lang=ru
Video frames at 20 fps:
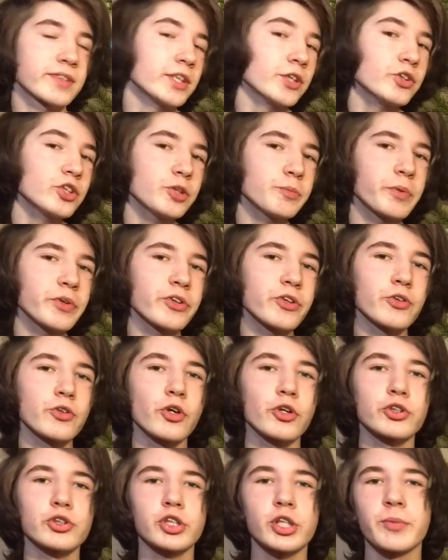Следующую
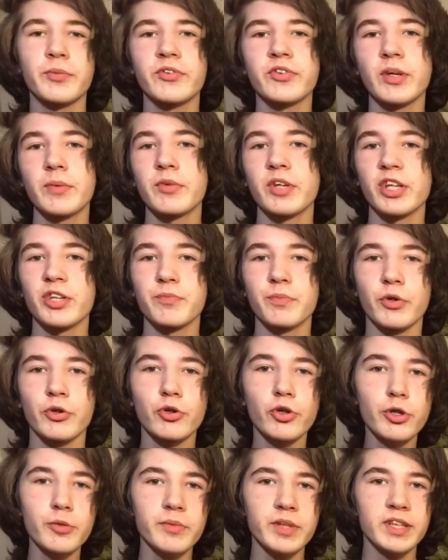посылку, которую мы с вами
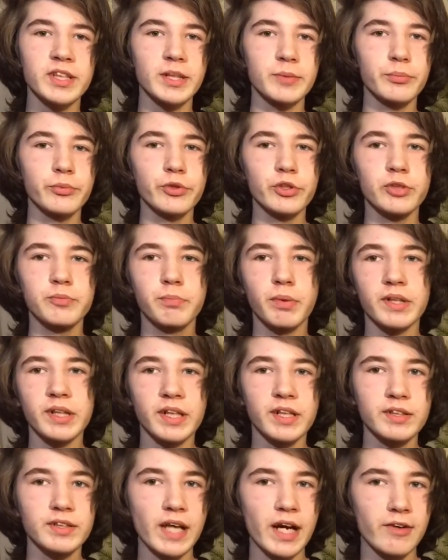распакуем, это будет
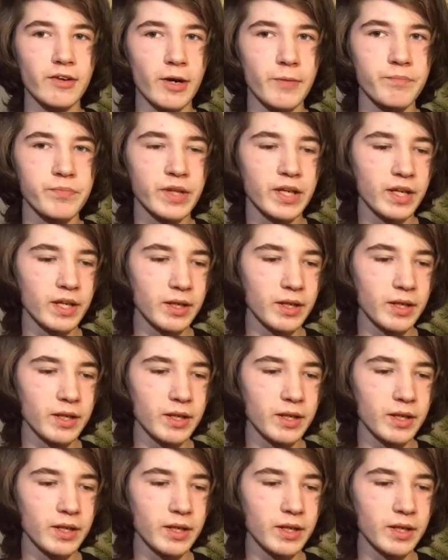балаклава